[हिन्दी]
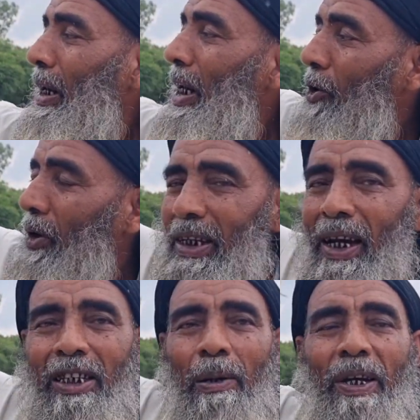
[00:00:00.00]
ले लो
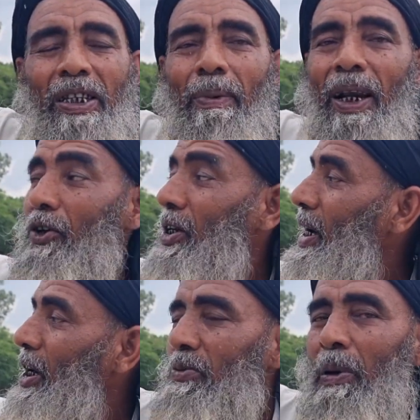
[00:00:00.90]
खजाने से पैसे भर लो
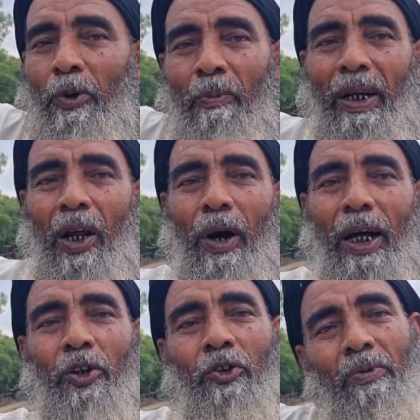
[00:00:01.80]
जाके उसमें पुल में
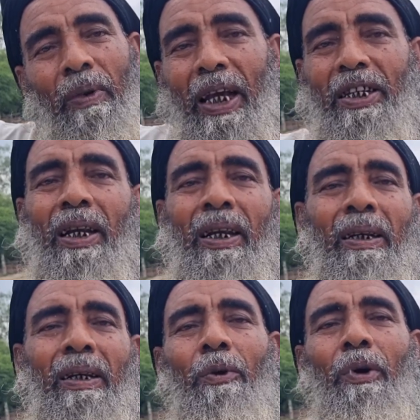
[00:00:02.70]
डलवा दो तो इसमें केसर
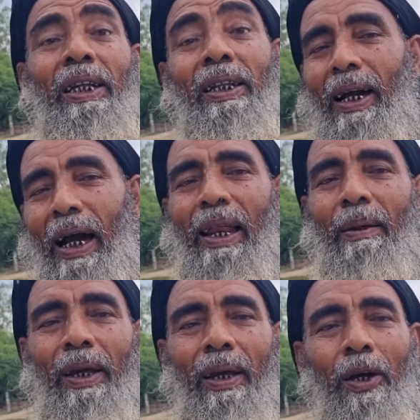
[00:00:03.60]
डलवा दिया था
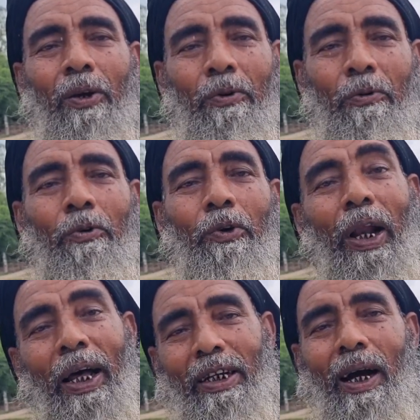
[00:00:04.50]
गारे में
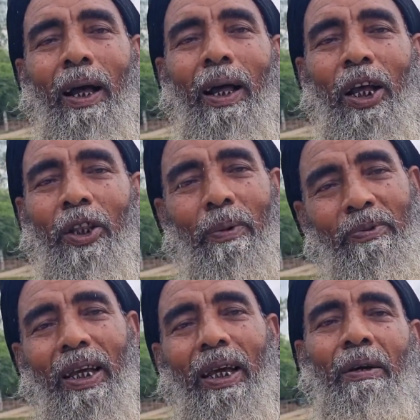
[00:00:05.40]
अच्छा तब
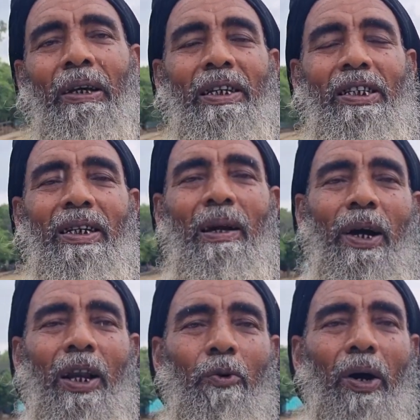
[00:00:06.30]
ये। से केसर का
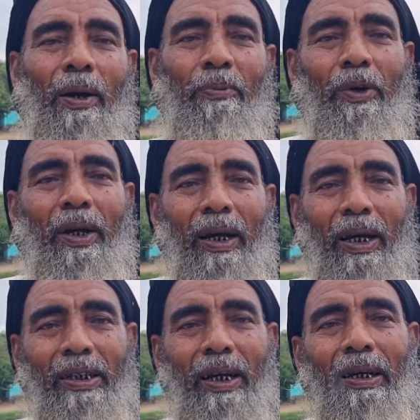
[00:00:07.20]
बना हुआ है पुल
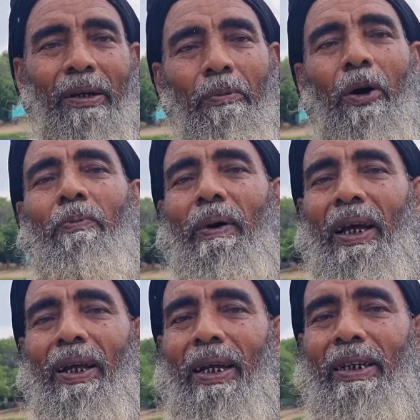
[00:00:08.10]
ऐसा है हाँ
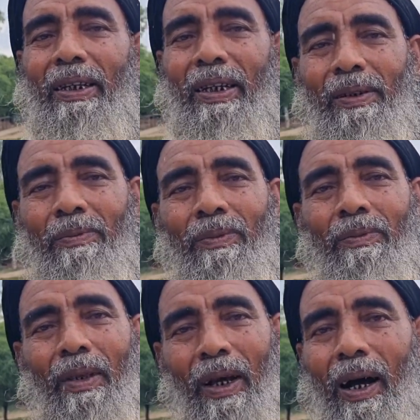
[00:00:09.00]
वही हमने भी
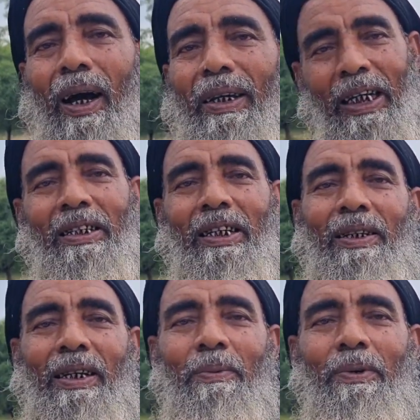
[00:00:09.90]
सुना था तो भाई हाँ, केसर
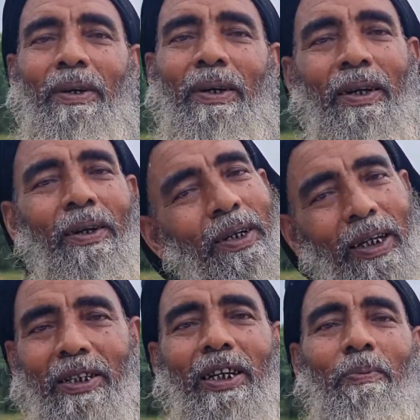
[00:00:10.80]
तो केसर पुल
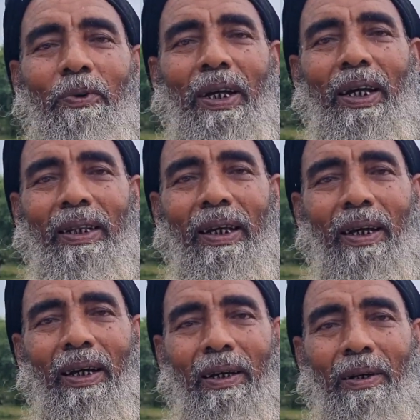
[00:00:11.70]
इसी वजह से कहा
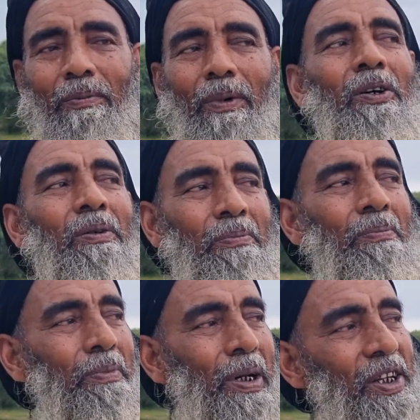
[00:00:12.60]
जाता है हाँ।
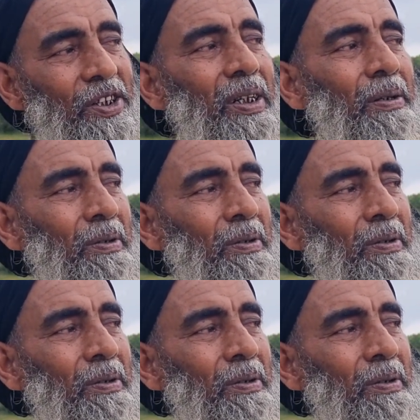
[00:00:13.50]
हाँ, रहीसी